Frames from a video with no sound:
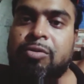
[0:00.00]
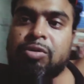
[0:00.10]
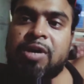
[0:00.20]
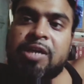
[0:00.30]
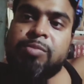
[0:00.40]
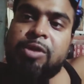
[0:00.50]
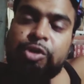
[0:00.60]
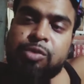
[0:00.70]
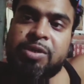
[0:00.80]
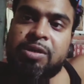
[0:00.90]
तो गैज मैं
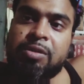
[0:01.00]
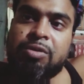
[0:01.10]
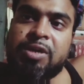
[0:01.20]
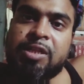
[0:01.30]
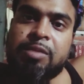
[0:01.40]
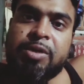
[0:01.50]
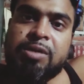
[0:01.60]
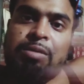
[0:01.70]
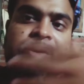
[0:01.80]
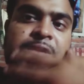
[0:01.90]
हॉस्पिटल तो गया था
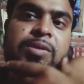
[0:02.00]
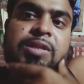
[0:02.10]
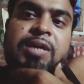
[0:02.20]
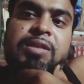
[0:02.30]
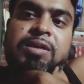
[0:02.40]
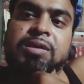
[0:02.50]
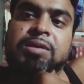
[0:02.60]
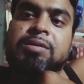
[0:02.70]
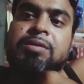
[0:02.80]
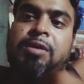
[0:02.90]
बट मैंने बताया था कि
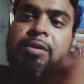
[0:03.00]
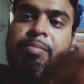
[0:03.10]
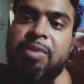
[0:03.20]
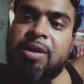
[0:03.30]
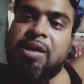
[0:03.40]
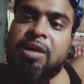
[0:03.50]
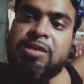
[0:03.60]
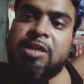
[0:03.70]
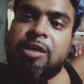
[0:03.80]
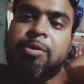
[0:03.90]
मिलने के लिए
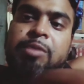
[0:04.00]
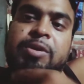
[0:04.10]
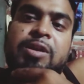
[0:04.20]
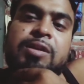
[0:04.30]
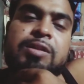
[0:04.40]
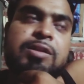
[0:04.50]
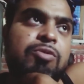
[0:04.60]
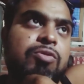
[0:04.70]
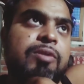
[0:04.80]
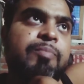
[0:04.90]
जा रहे हैं बट मिलने नहीं दिया
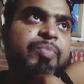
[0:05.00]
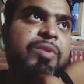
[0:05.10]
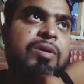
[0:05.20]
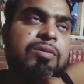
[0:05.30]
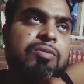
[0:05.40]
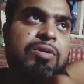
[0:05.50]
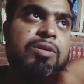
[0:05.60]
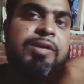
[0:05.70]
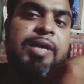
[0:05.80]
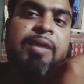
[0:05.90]
उन्होंने
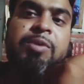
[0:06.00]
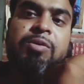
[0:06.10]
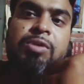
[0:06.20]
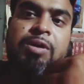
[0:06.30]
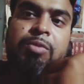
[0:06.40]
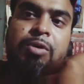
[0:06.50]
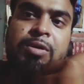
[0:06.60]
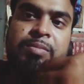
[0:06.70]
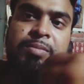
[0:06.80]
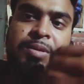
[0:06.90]
क्योंकि टाइमिंग उनका
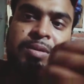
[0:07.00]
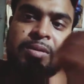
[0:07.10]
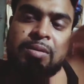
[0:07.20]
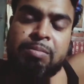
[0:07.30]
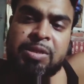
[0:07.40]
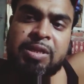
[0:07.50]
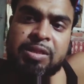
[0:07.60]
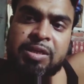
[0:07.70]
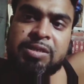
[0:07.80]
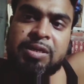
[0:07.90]
बहुत मतलब
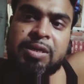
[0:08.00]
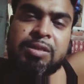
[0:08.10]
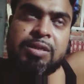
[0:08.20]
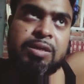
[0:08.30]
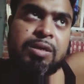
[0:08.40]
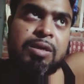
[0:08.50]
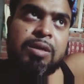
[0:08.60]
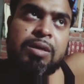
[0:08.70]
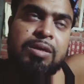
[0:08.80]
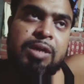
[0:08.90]
एक तरह से गलत है
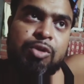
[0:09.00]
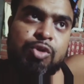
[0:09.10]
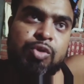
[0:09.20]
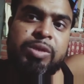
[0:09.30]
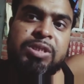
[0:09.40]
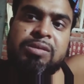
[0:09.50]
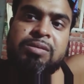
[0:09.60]
या तो सुबह